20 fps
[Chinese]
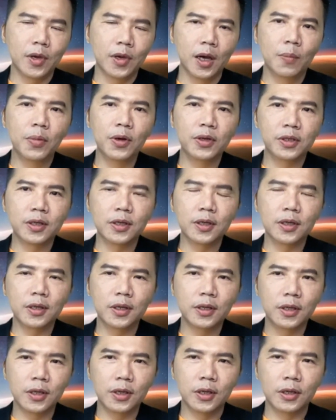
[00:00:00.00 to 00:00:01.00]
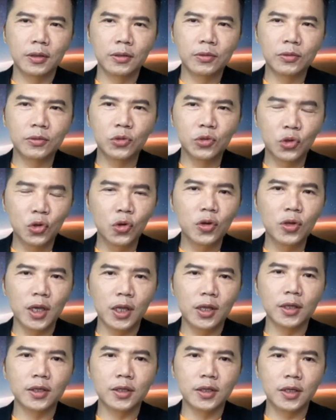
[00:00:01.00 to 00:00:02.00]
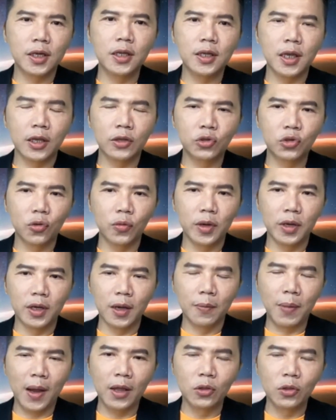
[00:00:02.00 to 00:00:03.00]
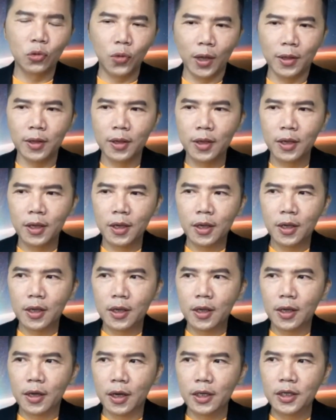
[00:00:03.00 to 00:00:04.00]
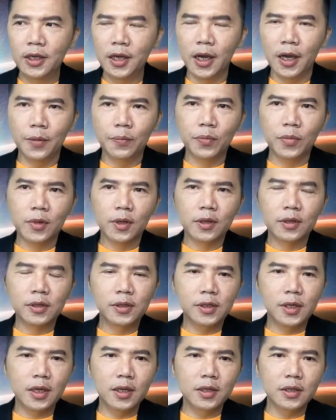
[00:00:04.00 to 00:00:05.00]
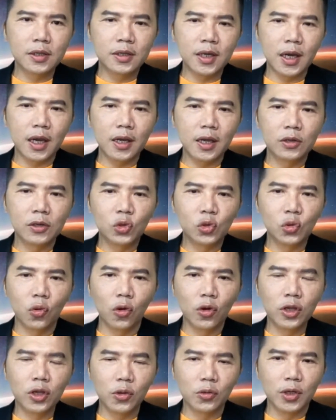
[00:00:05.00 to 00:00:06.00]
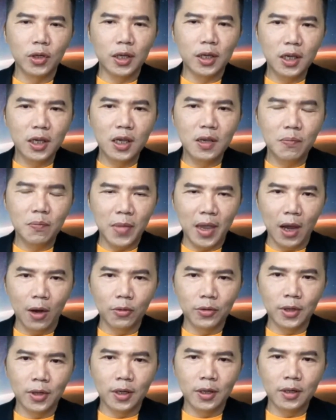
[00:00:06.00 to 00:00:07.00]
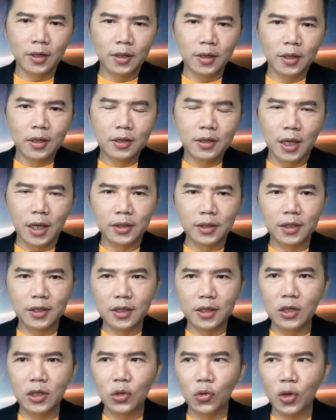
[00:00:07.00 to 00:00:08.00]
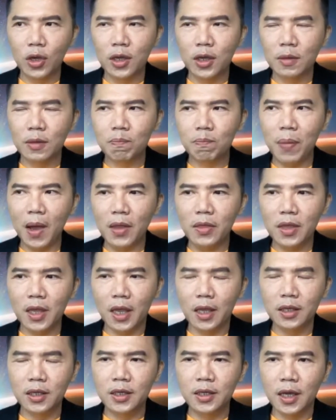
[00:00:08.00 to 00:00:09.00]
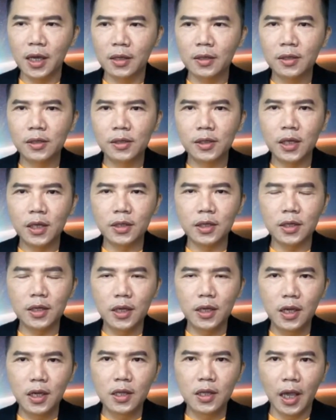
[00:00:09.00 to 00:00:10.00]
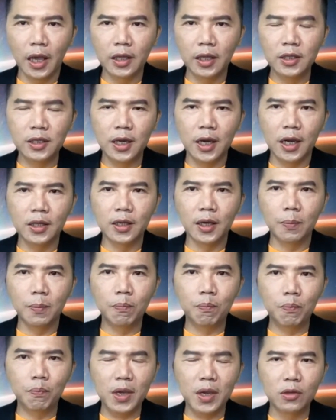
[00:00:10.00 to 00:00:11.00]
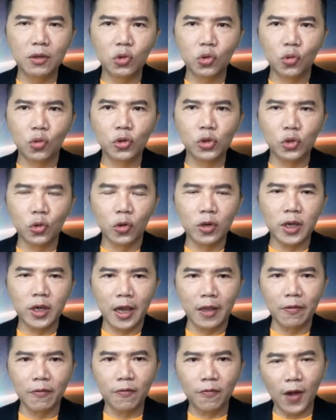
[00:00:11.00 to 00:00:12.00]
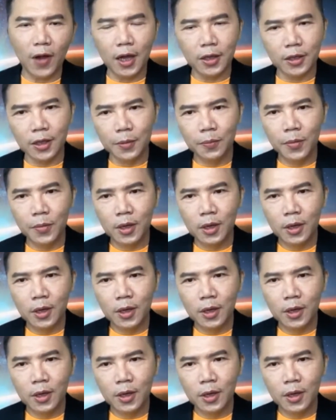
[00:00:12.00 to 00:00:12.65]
而不是以去年的时间点作为一个判断。而且现在所有的疫苗呢，也是针对半年前甚至一年前的病毒所研发的。